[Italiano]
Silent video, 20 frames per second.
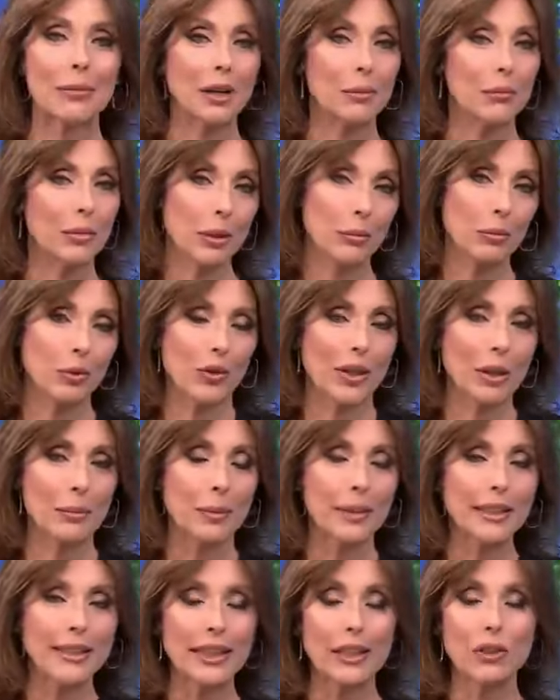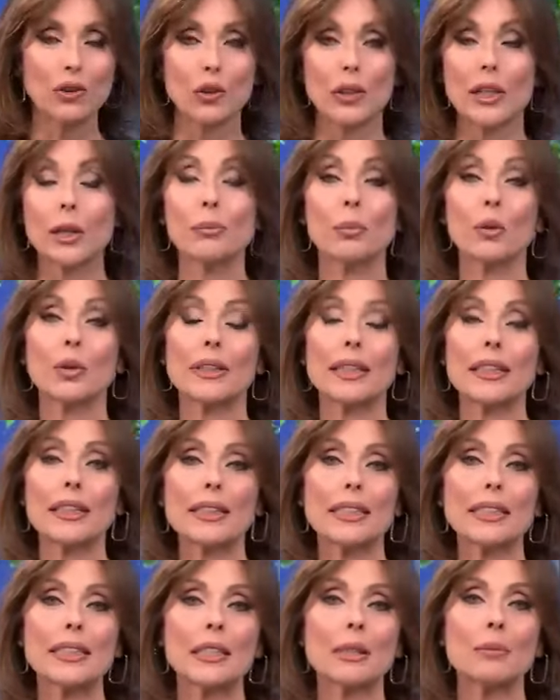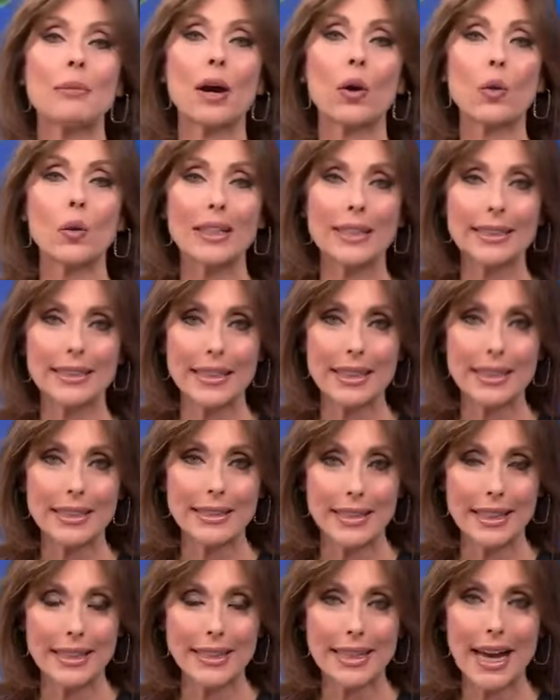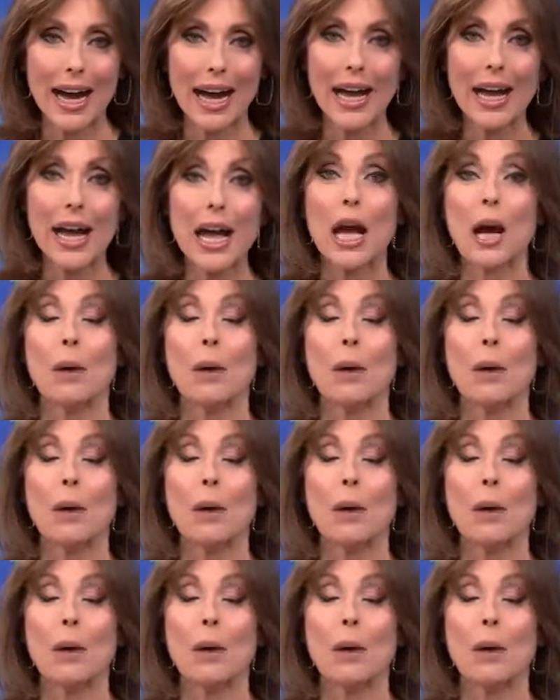l'abbiamo sempre detto, ed è importantissima a qualsiasi età,